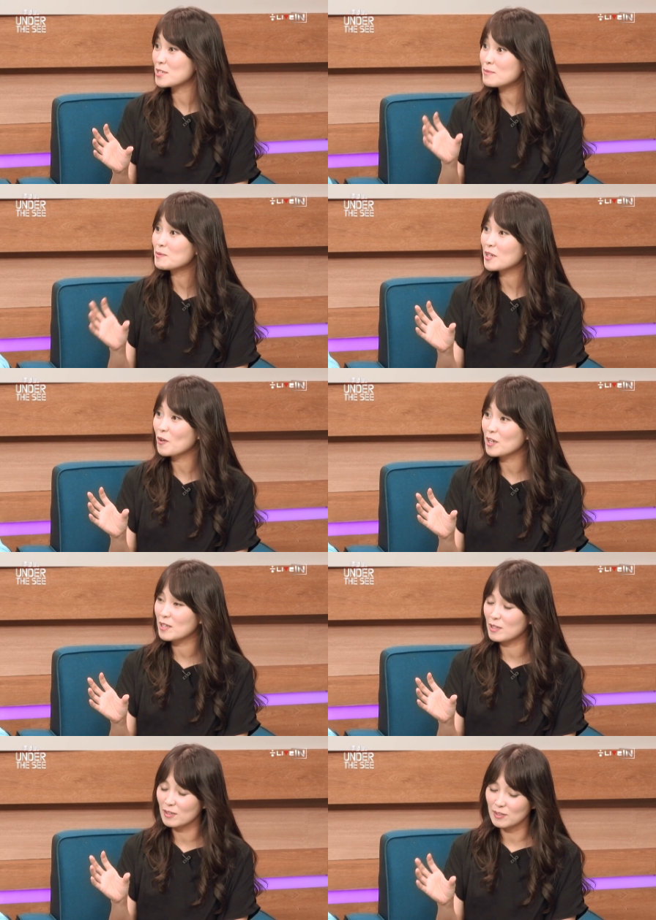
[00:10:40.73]

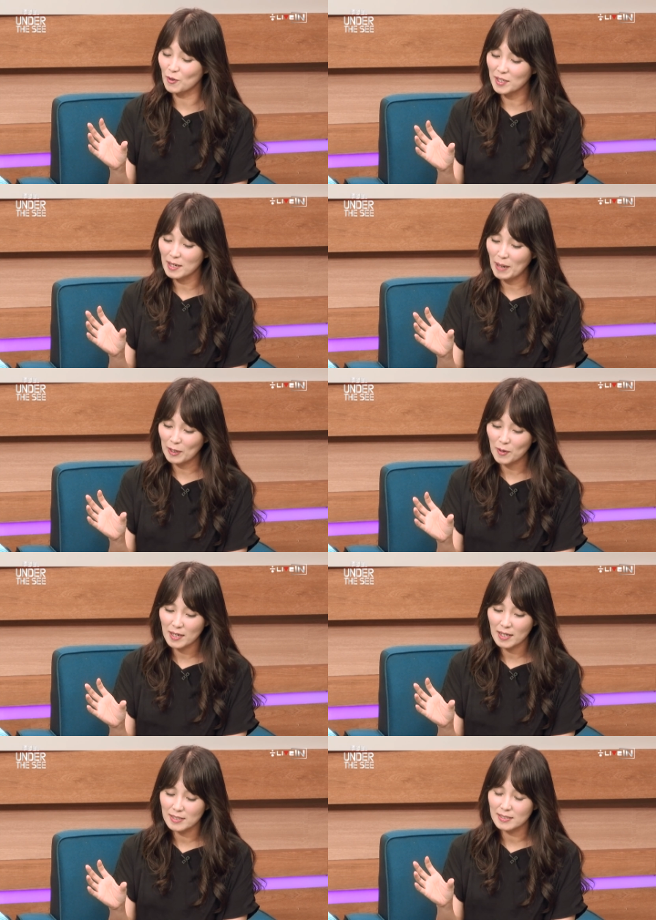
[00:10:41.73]
심은경이 연기한
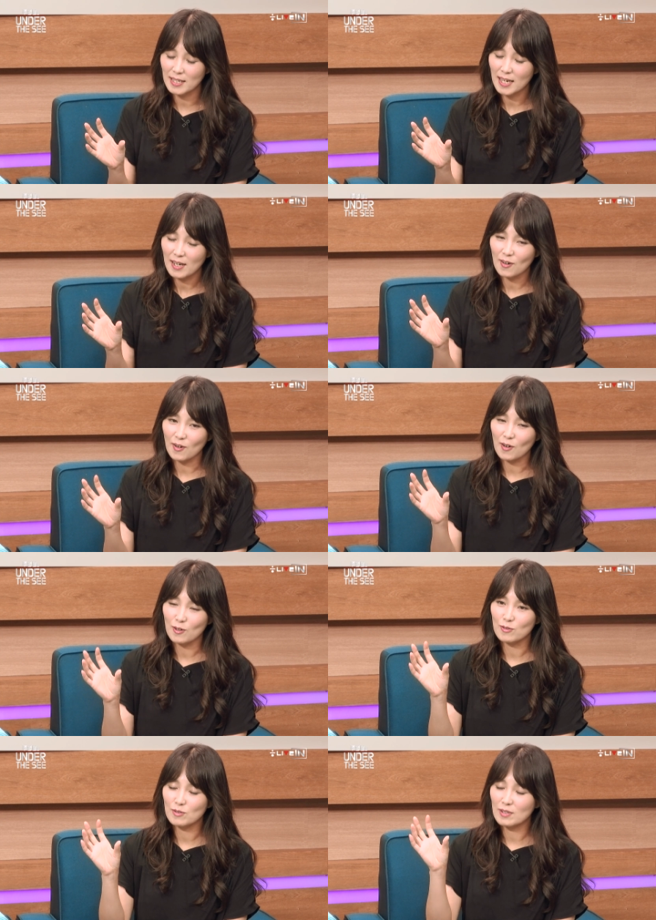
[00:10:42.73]
박경이라는 어.